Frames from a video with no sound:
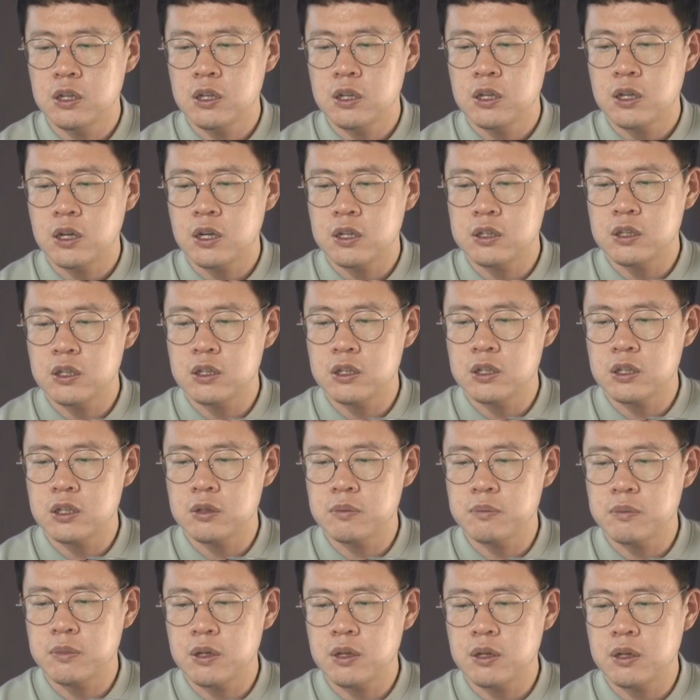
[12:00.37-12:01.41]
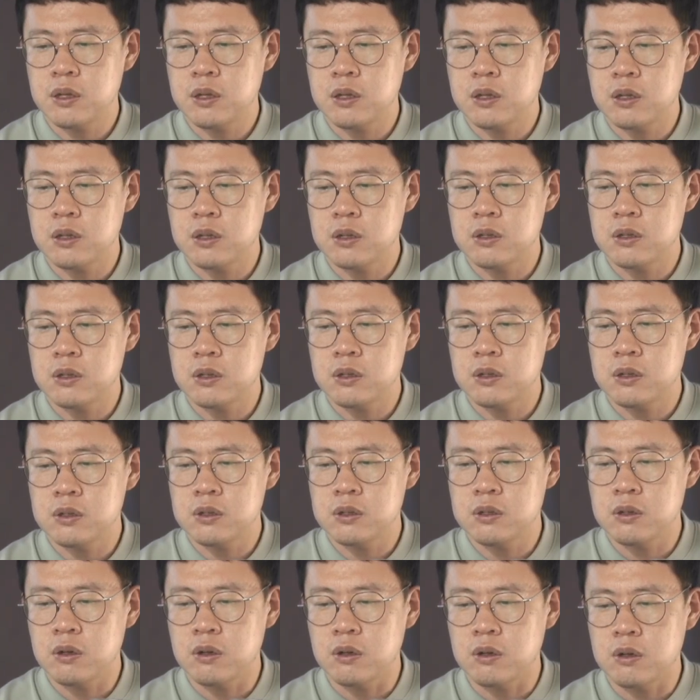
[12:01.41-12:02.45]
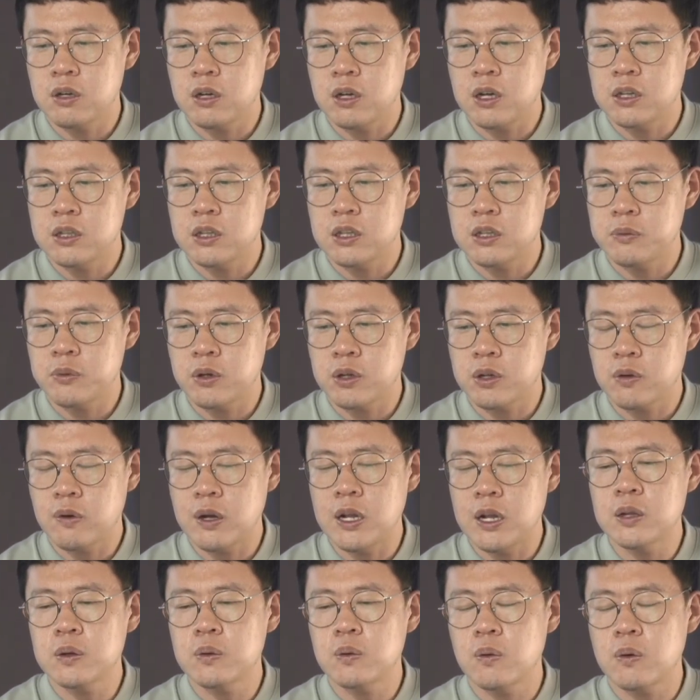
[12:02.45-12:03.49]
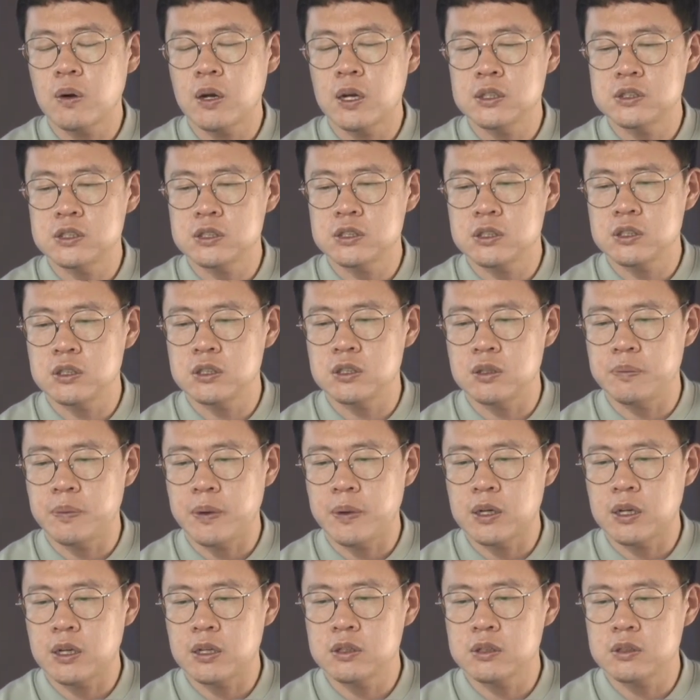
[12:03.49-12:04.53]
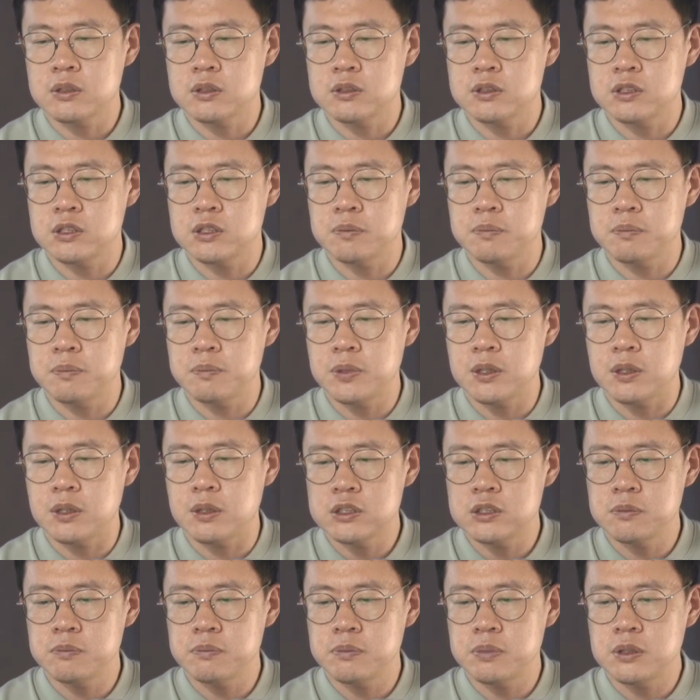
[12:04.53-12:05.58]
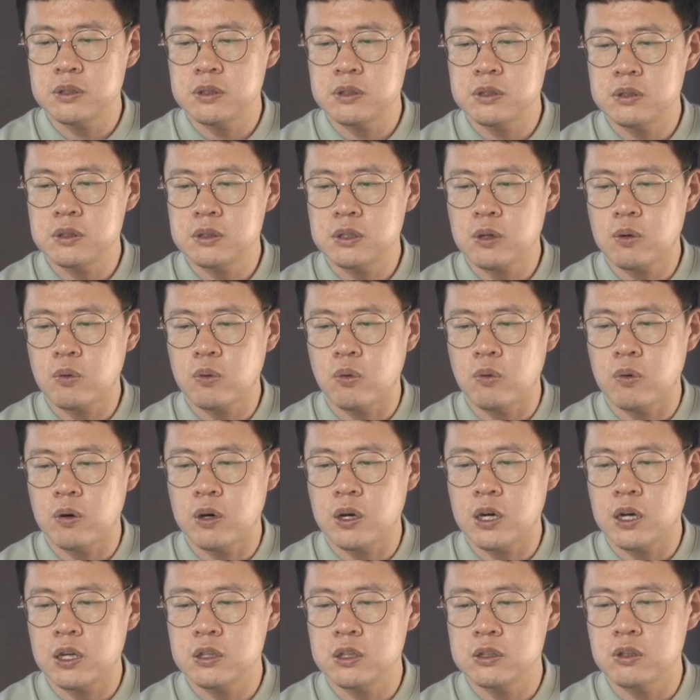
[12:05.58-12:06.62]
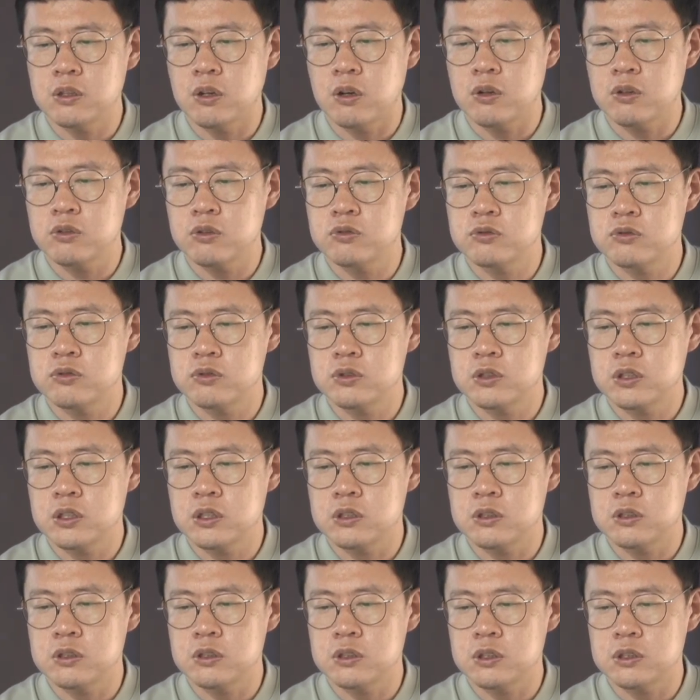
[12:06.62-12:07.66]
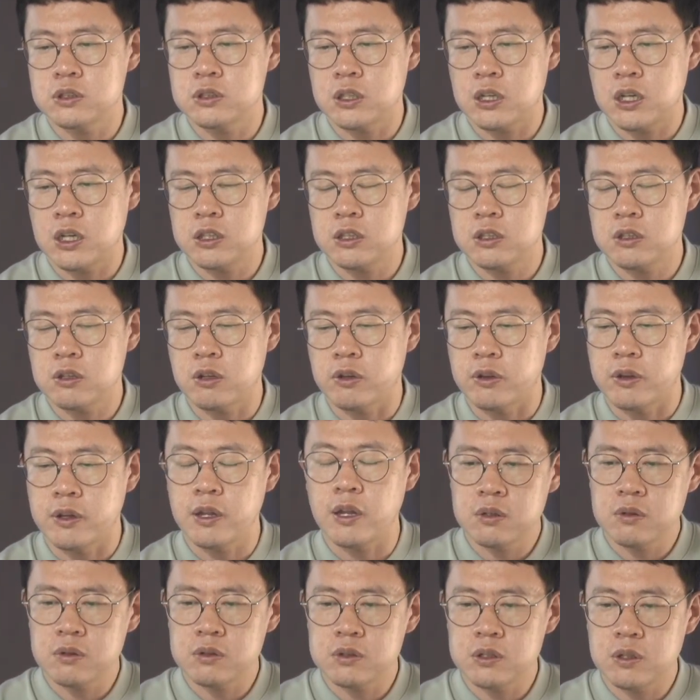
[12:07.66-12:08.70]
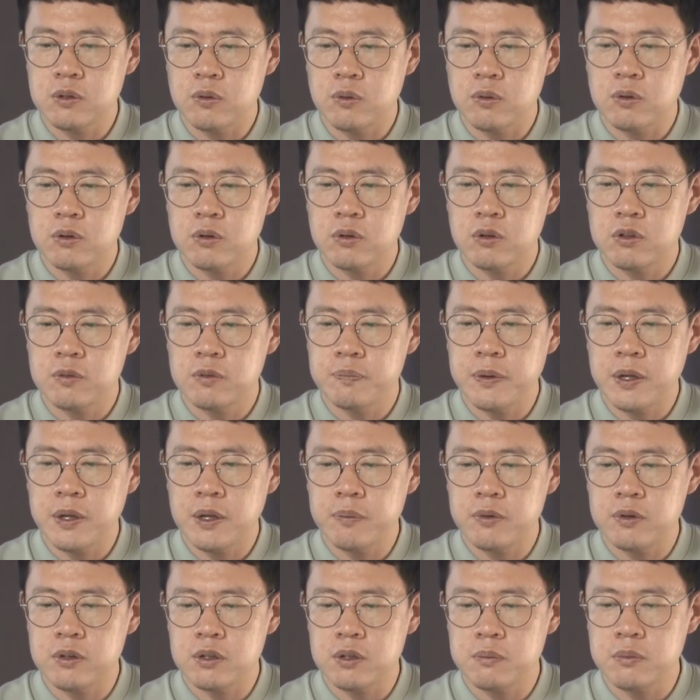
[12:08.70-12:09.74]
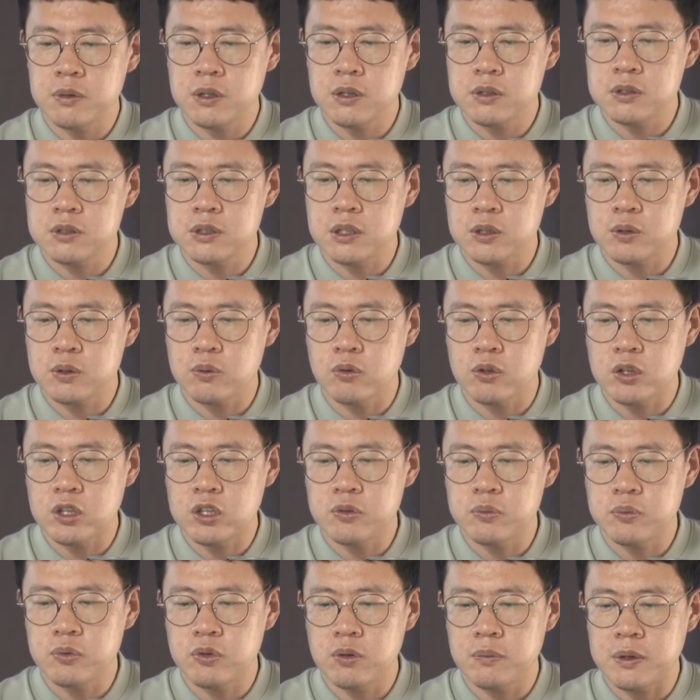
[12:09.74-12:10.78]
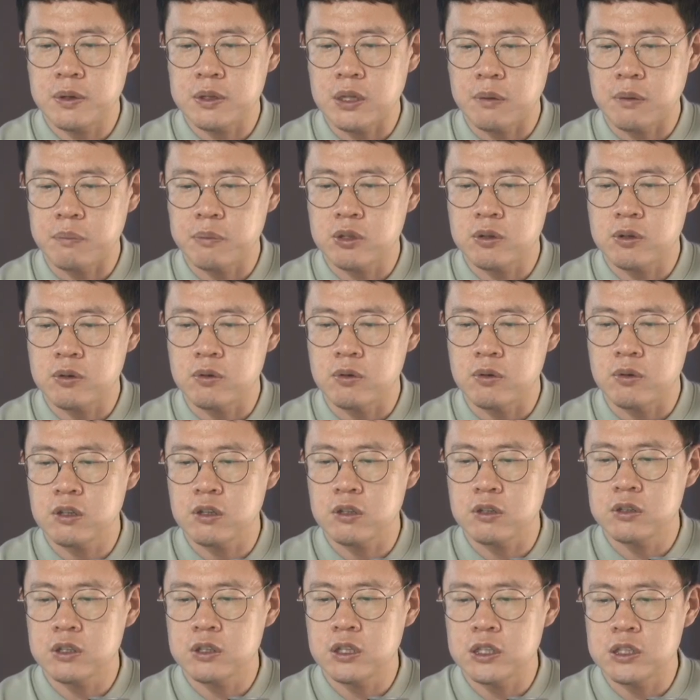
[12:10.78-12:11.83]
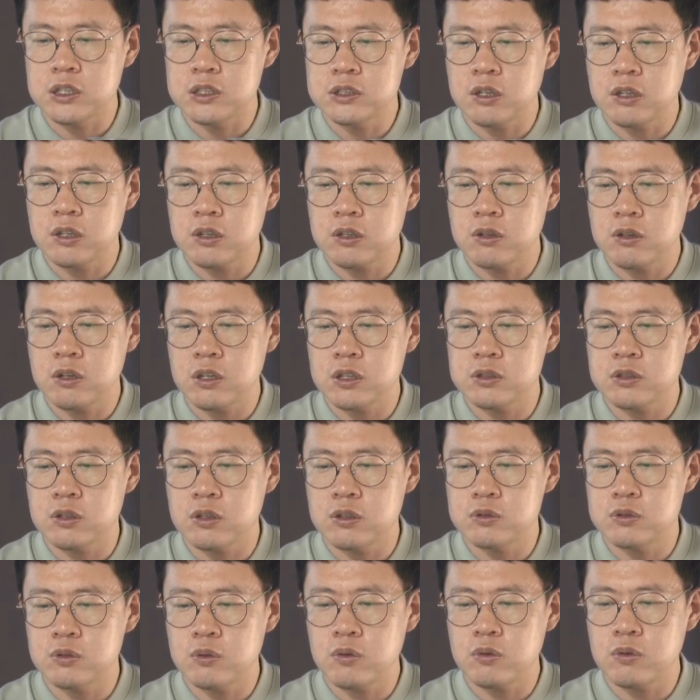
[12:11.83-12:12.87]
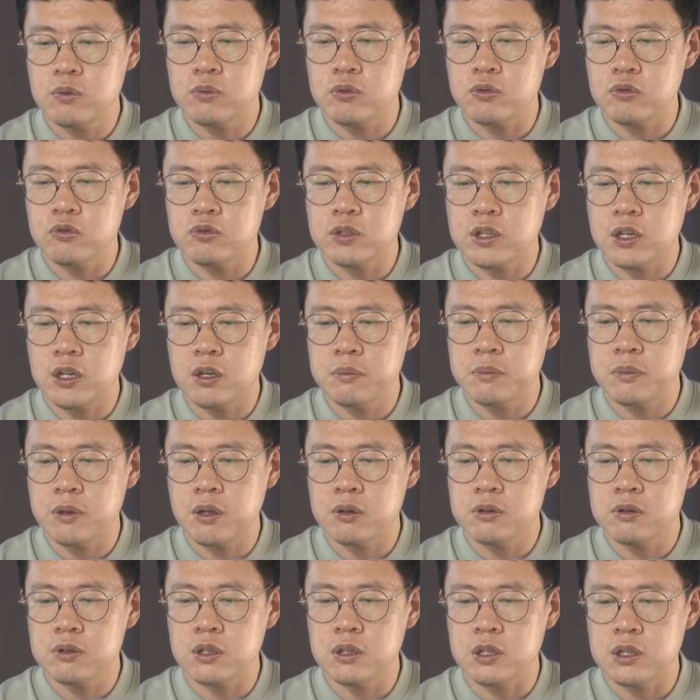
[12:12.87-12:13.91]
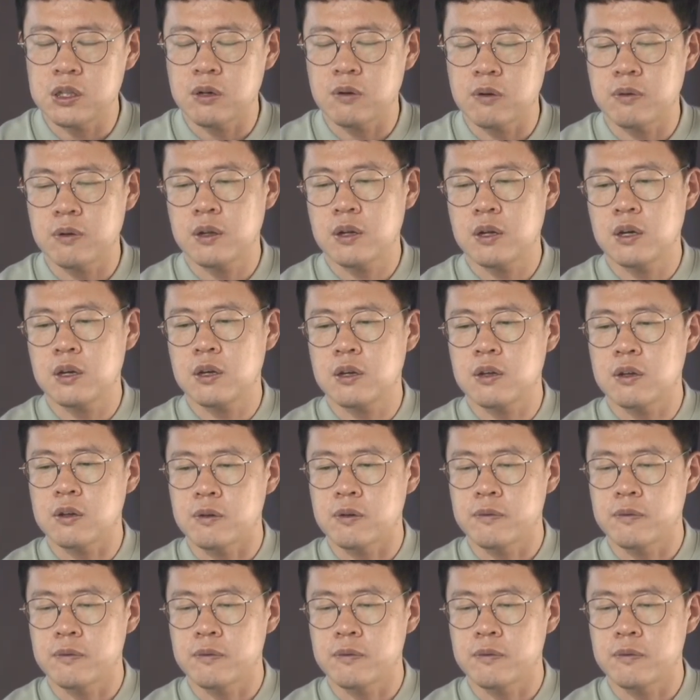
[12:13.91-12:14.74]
하나님의 영 하나님의 영이 활동하시길 바라는 그 신비 신비의 공간을 열어두는 일을 이제 하는 건데 근데 이런 거를 빼버리면 그냥 동기부여만 남는 거고 근데 이 성격이 저는 조금 유사한 면 있다고 생각해요